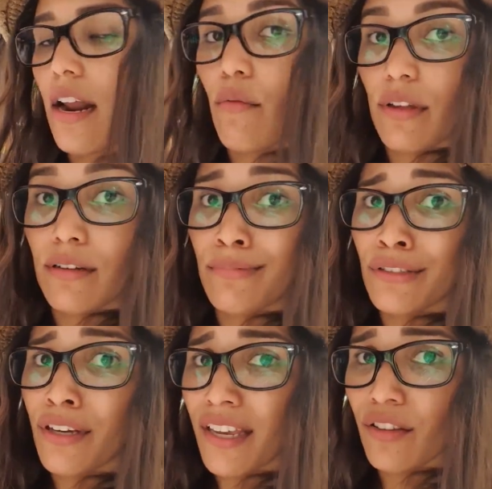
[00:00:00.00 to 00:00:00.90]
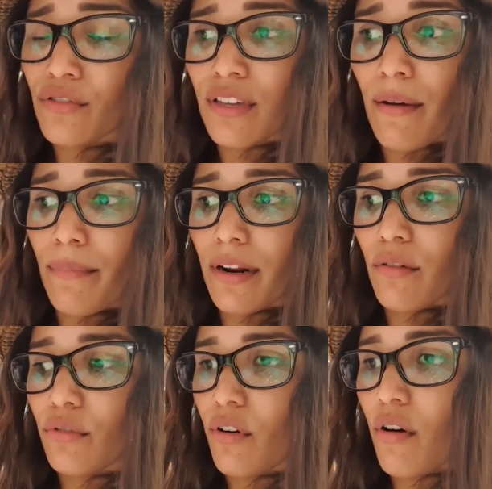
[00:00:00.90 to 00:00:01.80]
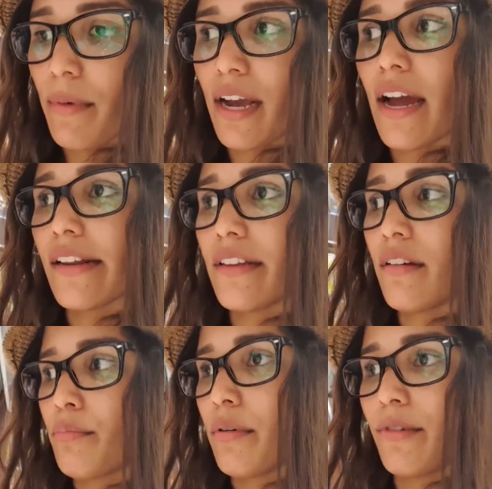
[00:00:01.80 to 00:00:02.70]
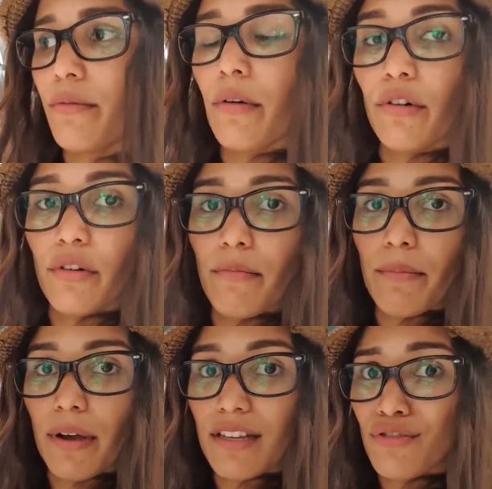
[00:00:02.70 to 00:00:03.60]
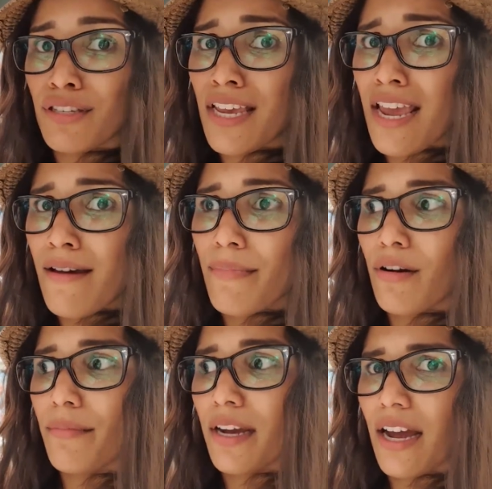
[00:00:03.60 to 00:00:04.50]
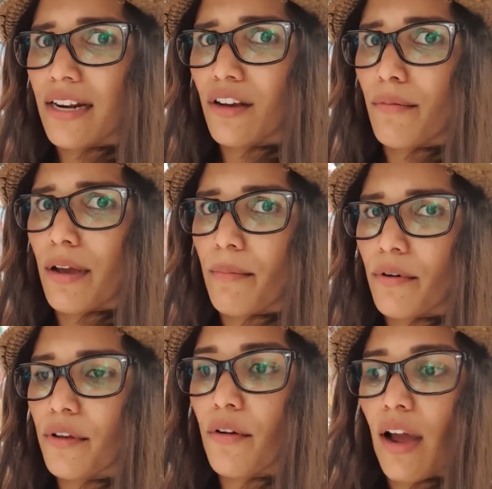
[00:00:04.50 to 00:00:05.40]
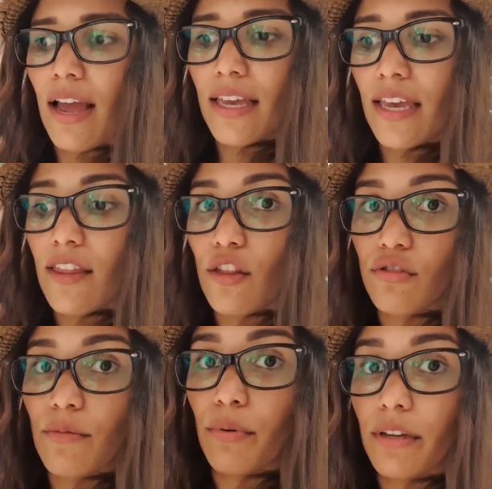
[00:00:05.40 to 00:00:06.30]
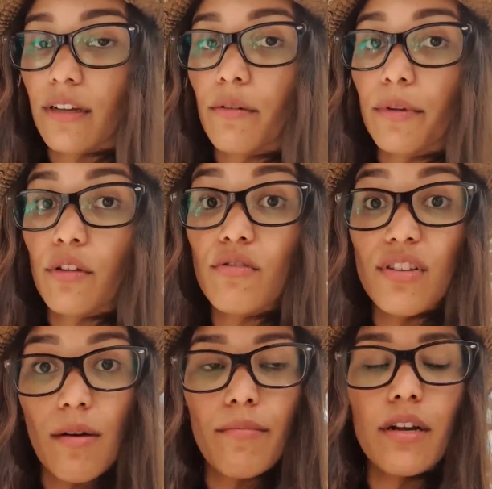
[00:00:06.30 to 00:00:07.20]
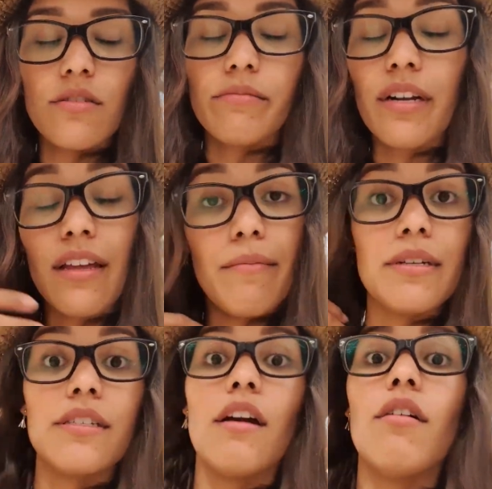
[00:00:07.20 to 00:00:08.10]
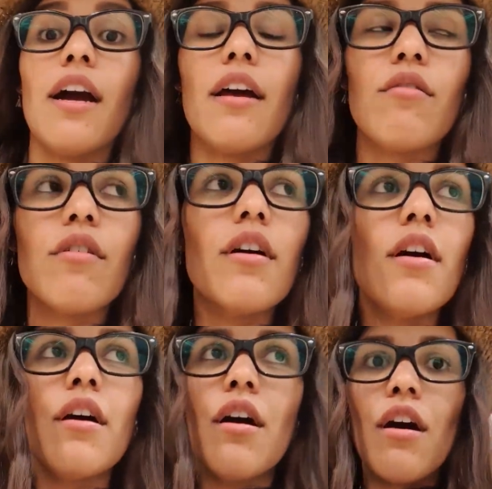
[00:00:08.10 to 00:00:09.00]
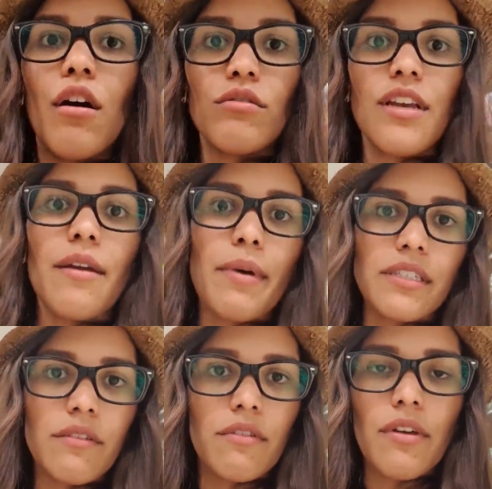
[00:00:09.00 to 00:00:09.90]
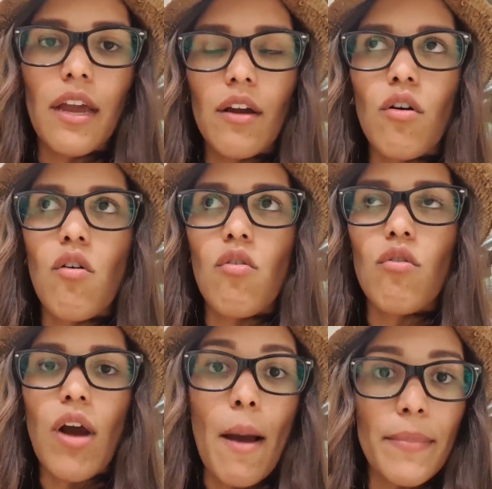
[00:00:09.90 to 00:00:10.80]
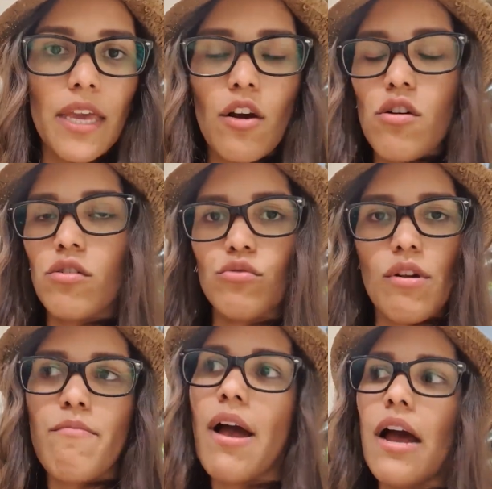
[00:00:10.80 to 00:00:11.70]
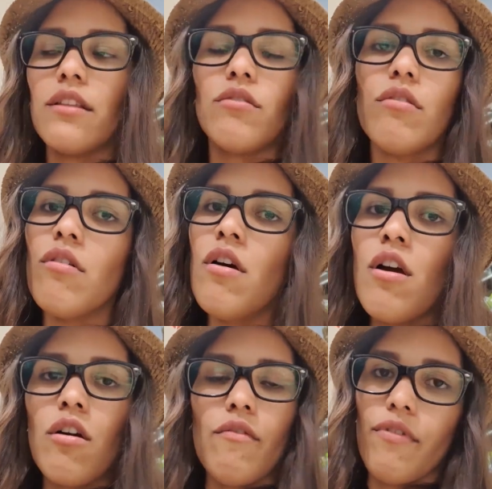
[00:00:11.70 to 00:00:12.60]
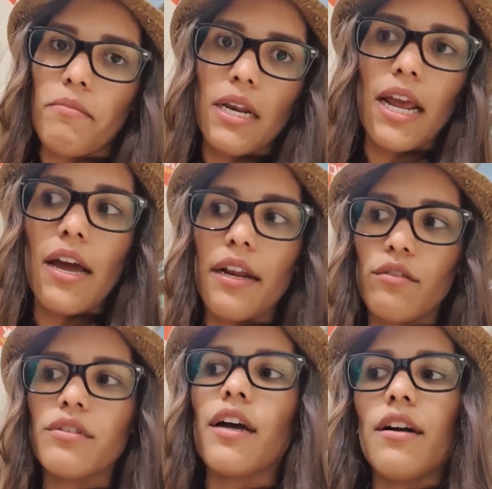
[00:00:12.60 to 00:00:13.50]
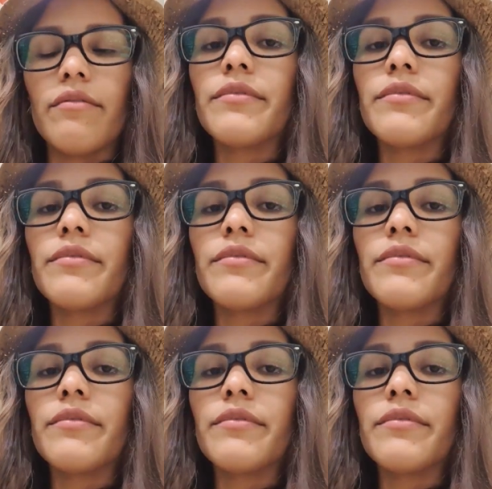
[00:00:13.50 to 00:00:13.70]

la cuenta. Por eso aquí no siempre uno come carne. Por lo menos me acuerdo que en mi país yo siempre comía carne, comía pollo. Aquí no se puede estar comiendo siempre eso porque es demasiado caro. O sea, y más si vives con amigos, con tu hermano, con familiares, o sea,